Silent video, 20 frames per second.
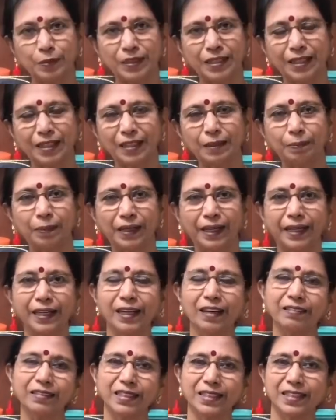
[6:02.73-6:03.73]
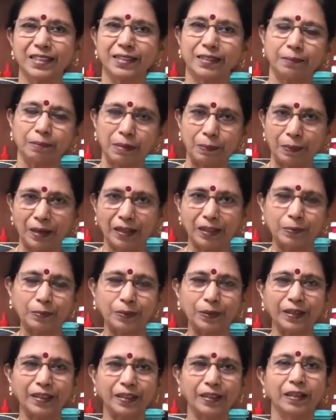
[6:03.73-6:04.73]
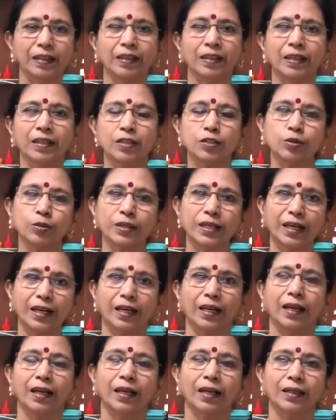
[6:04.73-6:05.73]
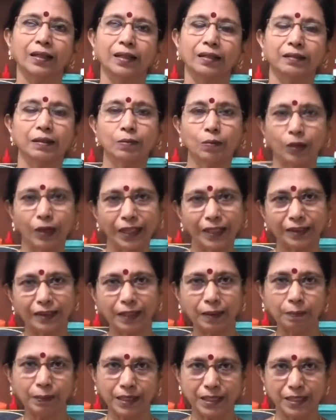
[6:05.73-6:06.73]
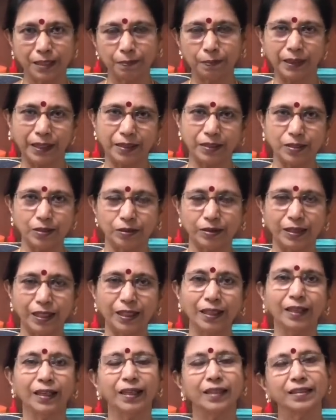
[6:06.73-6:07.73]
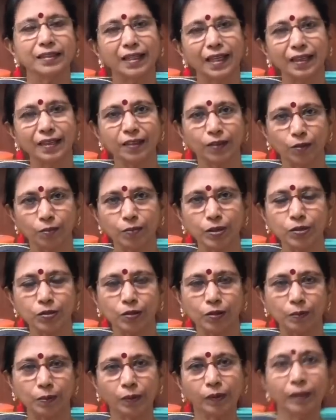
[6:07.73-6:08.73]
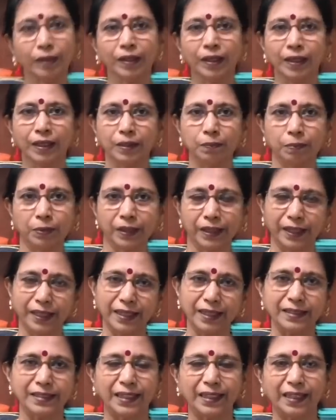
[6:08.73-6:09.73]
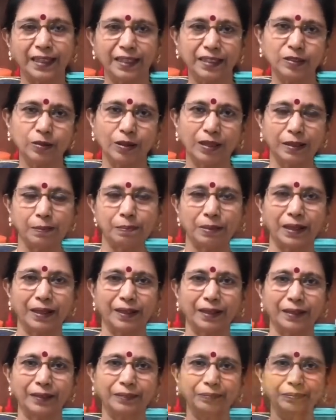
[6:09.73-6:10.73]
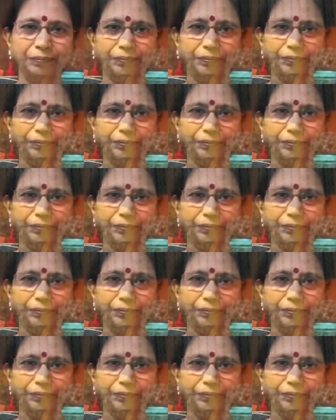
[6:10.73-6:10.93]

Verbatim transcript: ஸ்பெஷலில் இப்போ ரெண்டாவது டிஷ் நம்ம பார்க்க போகிறது சுண்டல் அதாவது முளைத்த பச்சை பயிறு சுண்டல் இது செய்கிறது ரொம்ப சுலபம் இப்போ இன்க்ரீடியன்ஸ் என்னென்னு சொல்கிறேன் பாருங்கள்